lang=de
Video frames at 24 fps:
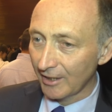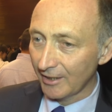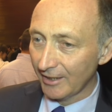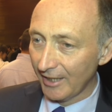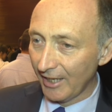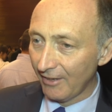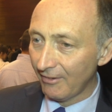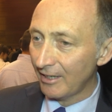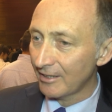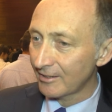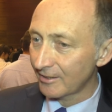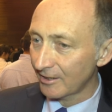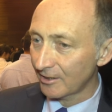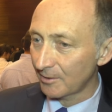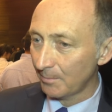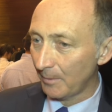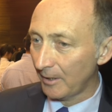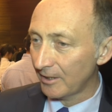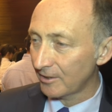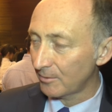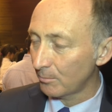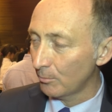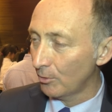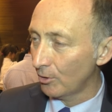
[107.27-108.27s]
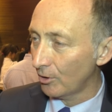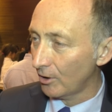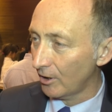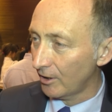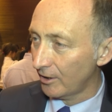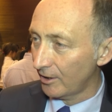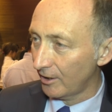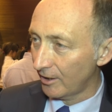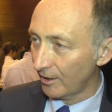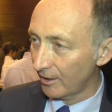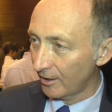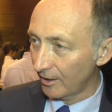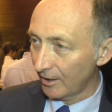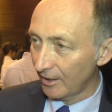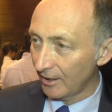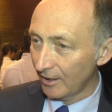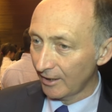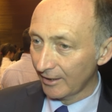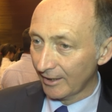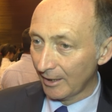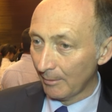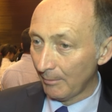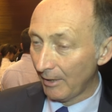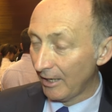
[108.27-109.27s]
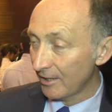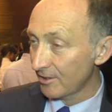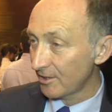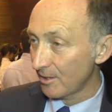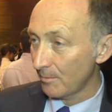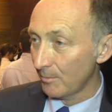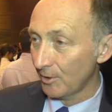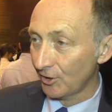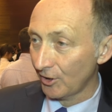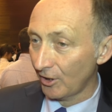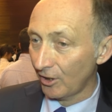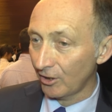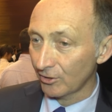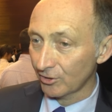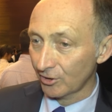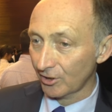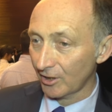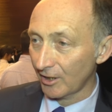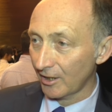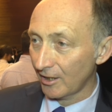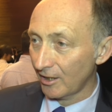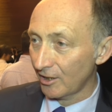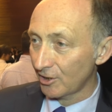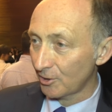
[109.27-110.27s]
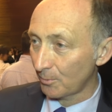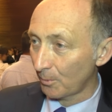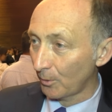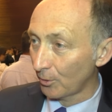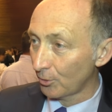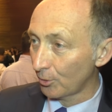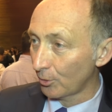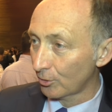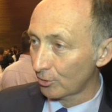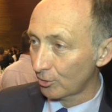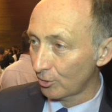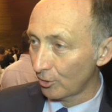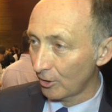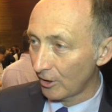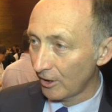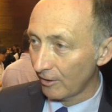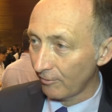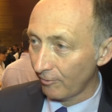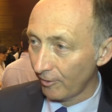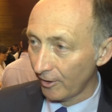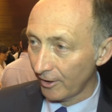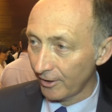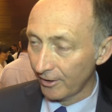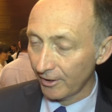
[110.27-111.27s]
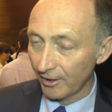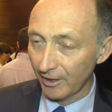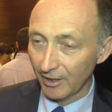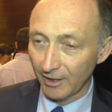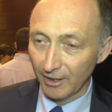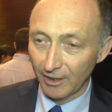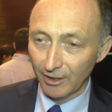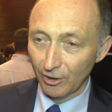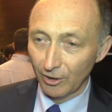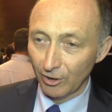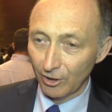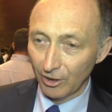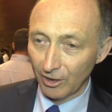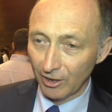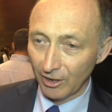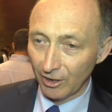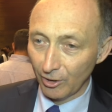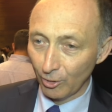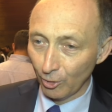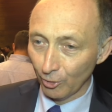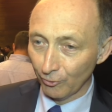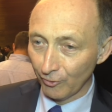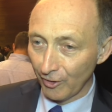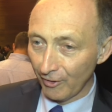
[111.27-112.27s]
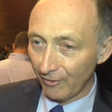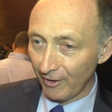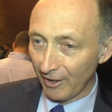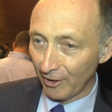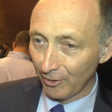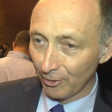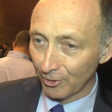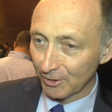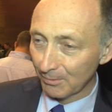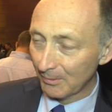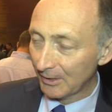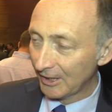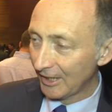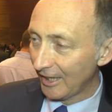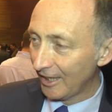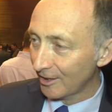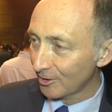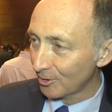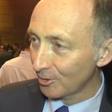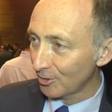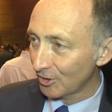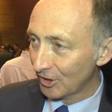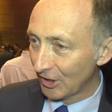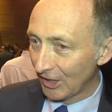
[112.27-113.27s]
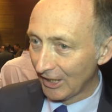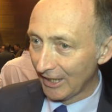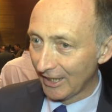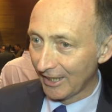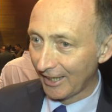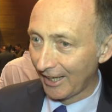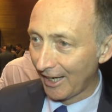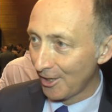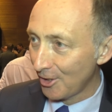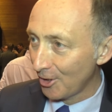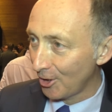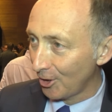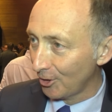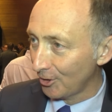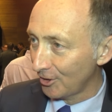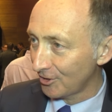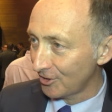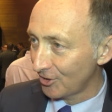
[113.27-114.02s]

jeweils das Bestmögliche gemeinsam mit der Austria als Produkt zu liefern äh, und wir werden uns mit Herz und Seele reinhauen.